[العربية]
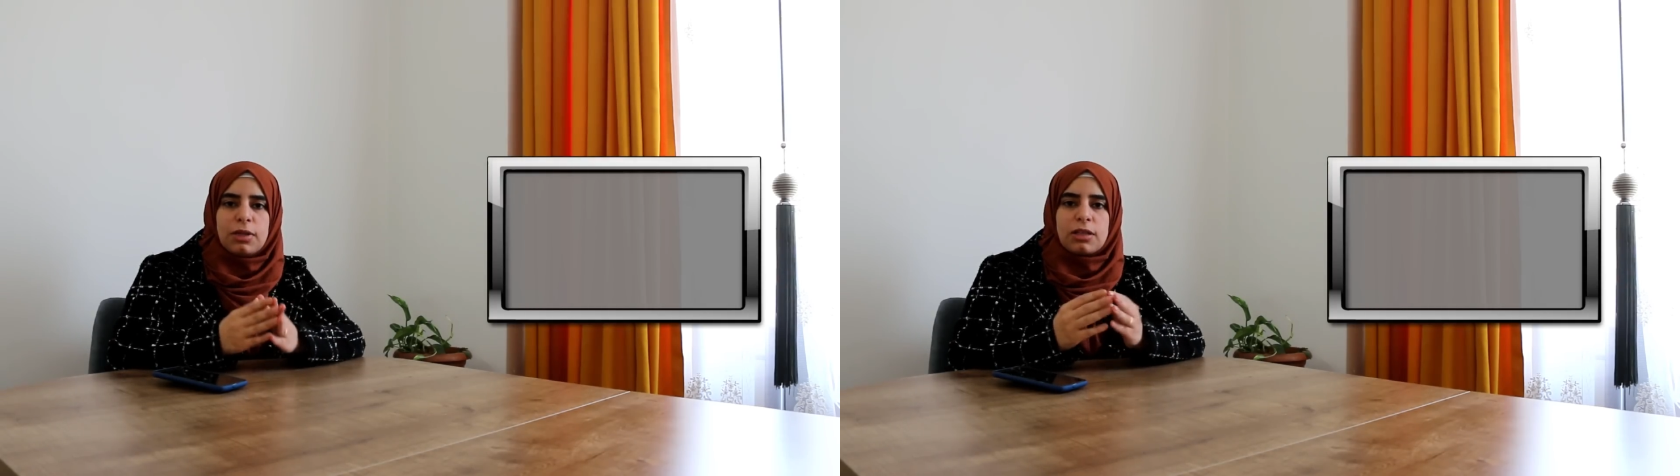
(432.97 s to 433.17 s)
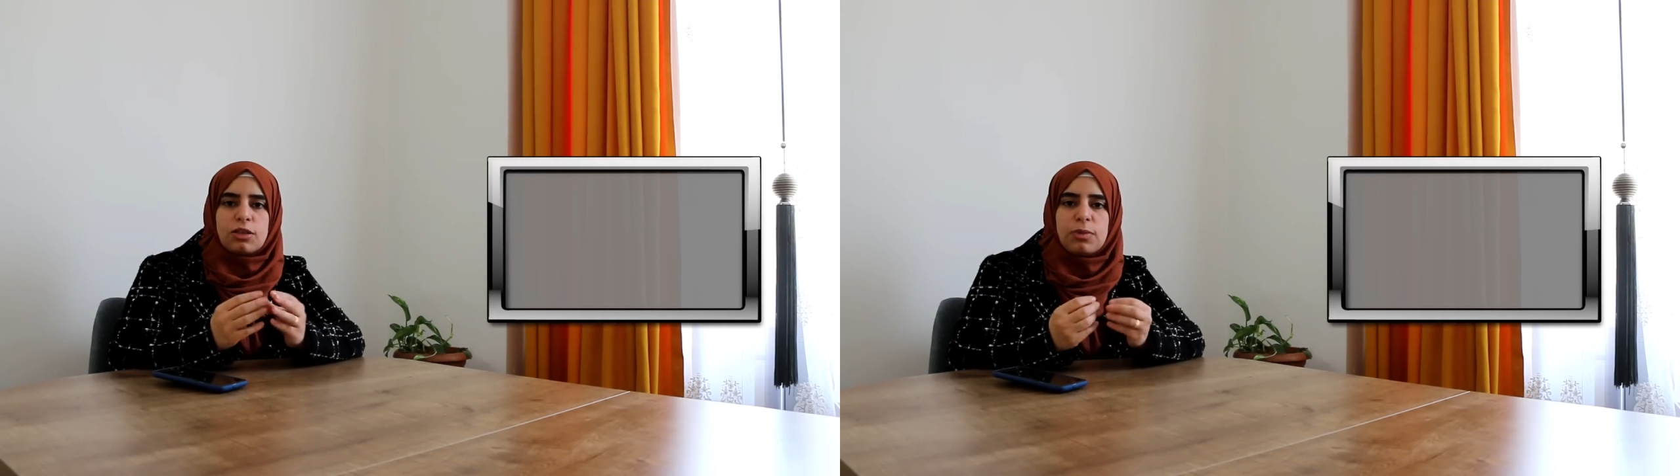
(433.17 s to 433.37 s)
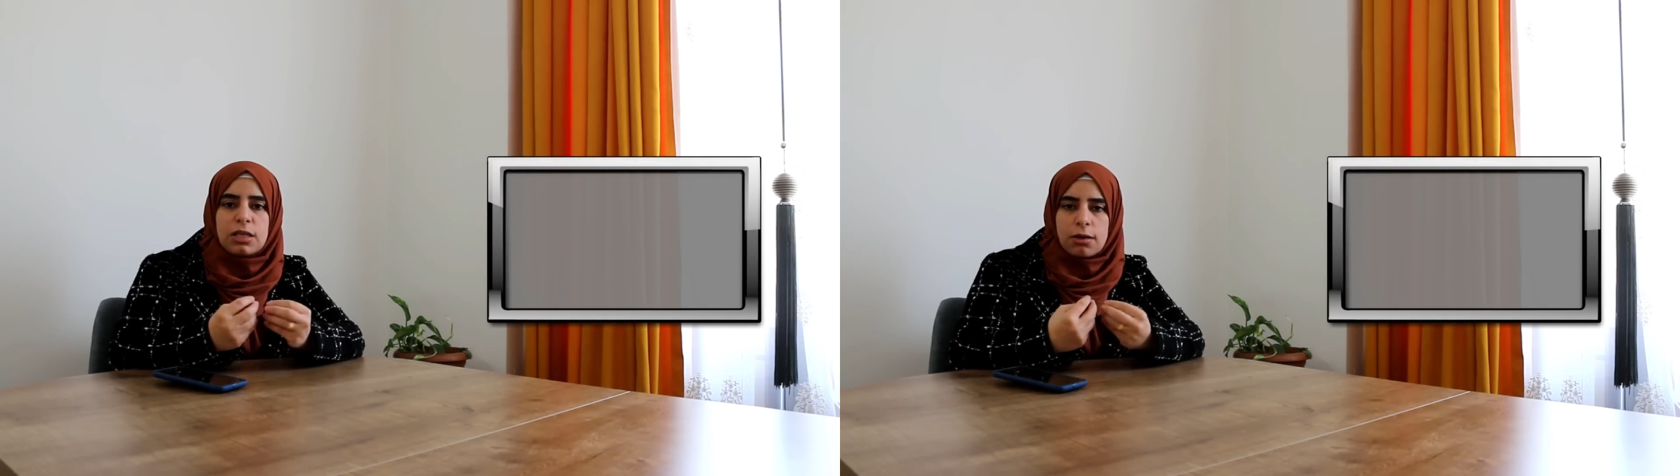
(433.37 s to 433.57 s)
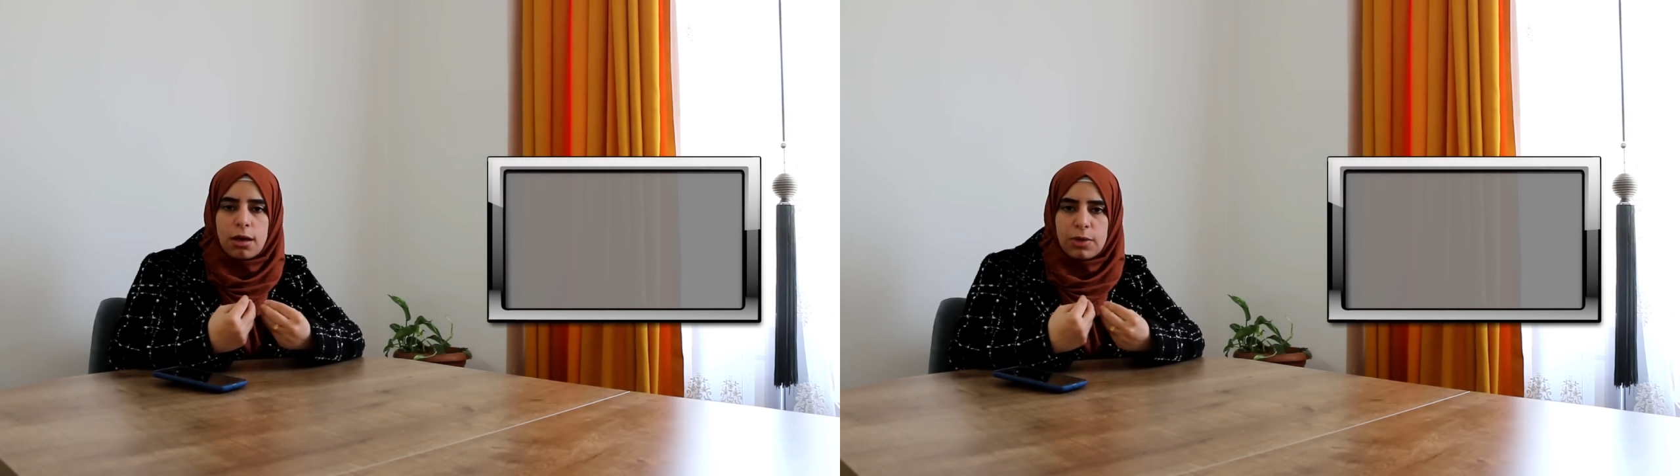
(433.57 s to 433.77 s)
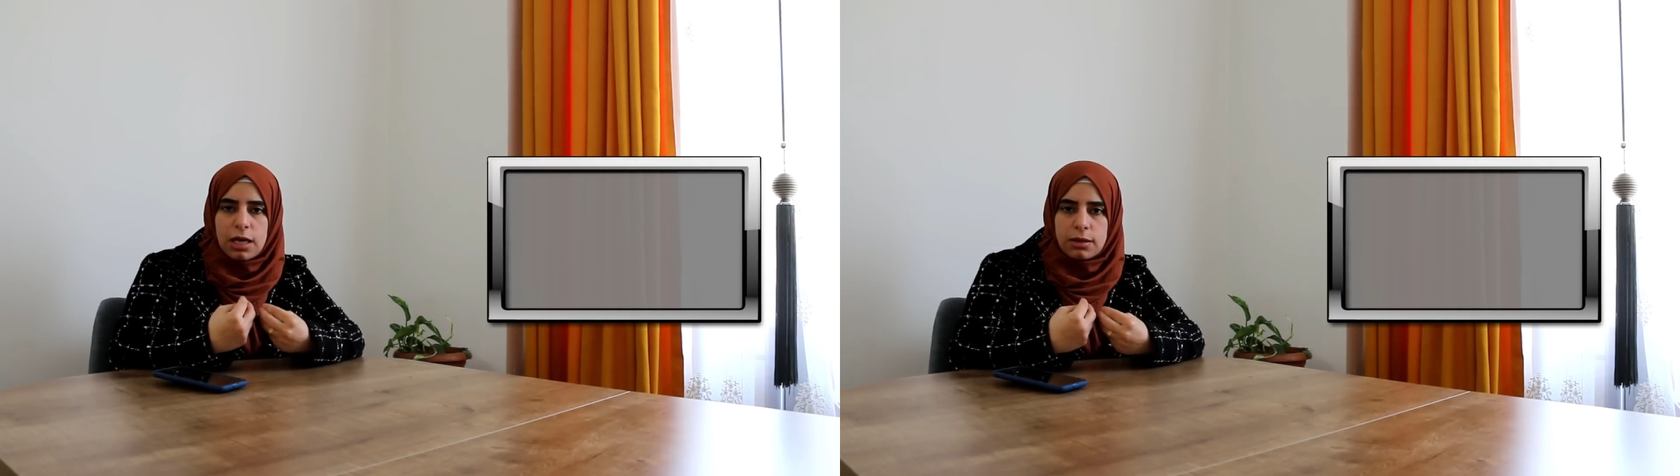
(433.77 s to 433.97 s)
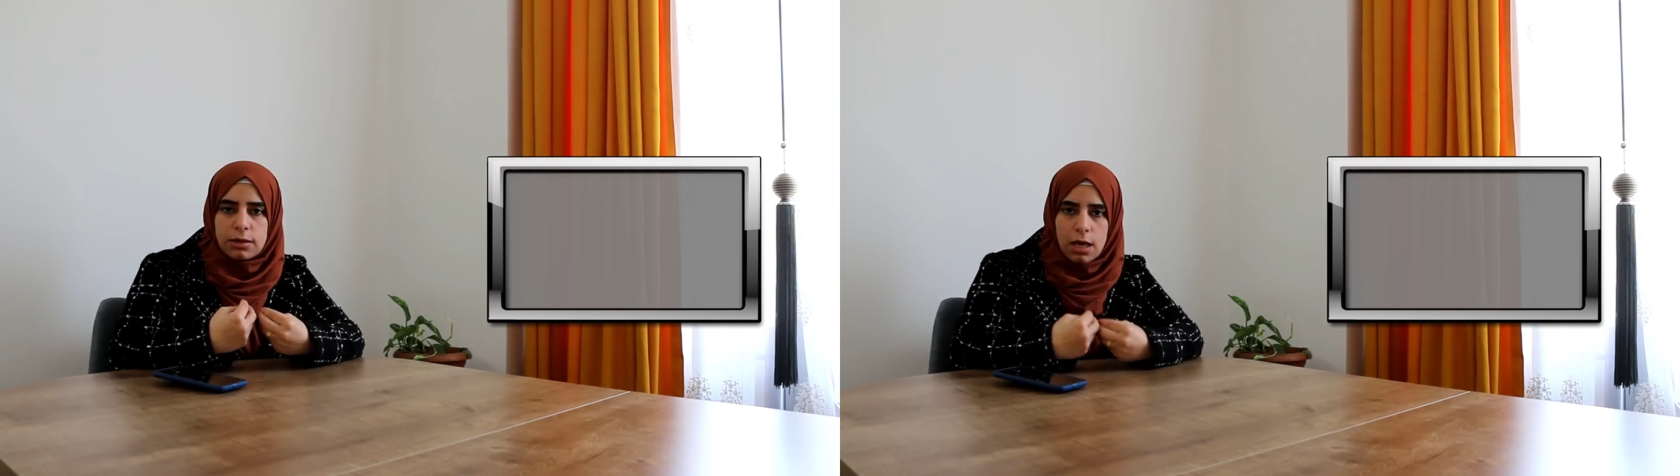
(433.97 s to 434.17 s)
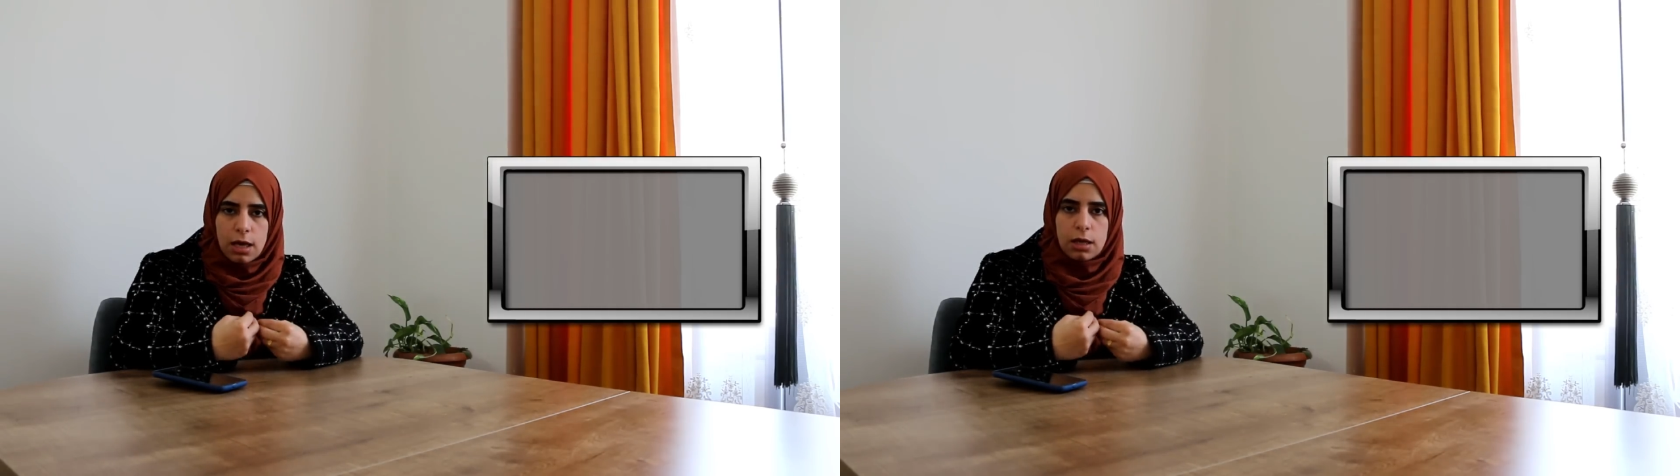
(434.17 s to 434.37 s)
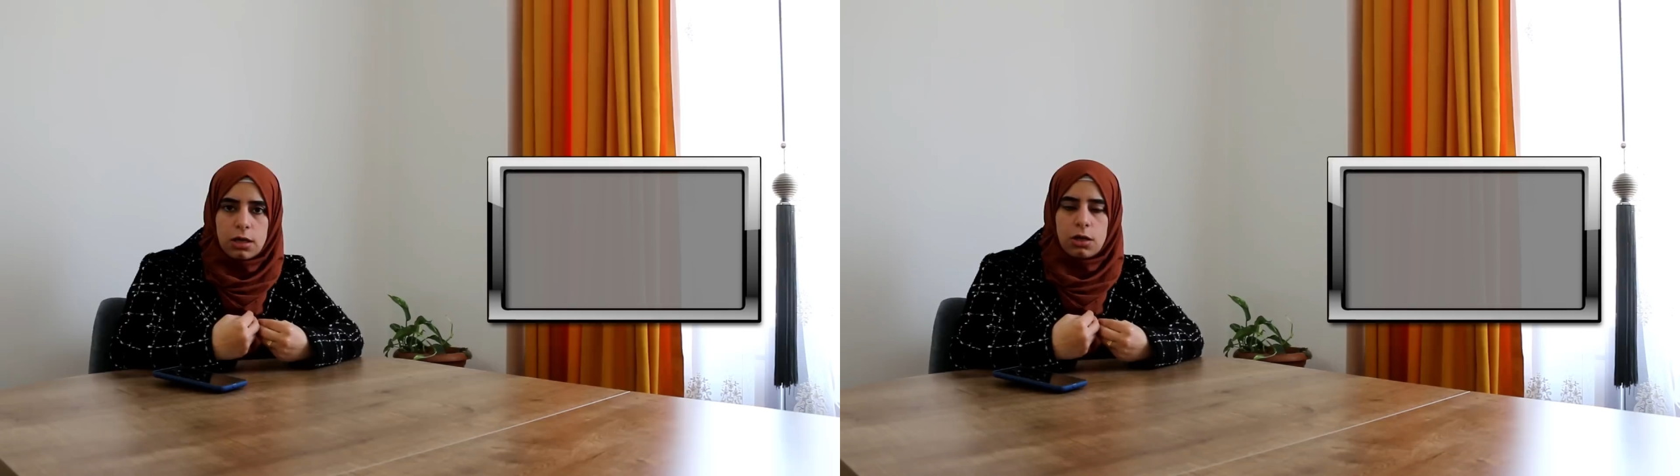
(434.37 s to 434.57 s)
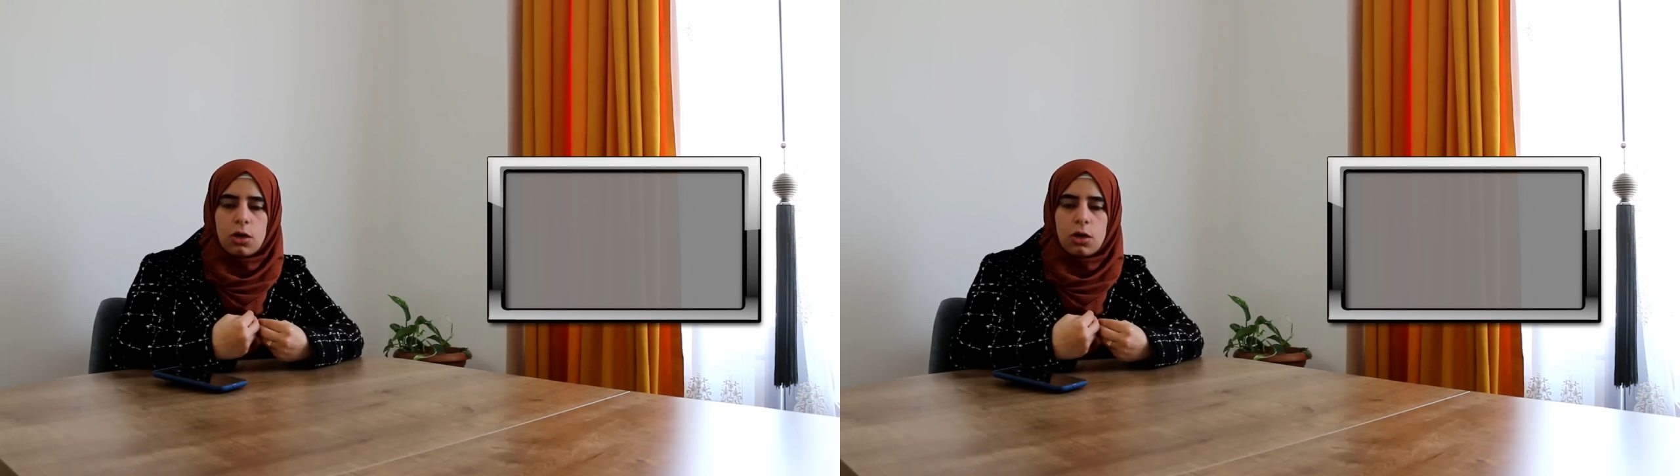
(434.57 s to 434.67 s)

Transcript: من تدميرنا من الداخل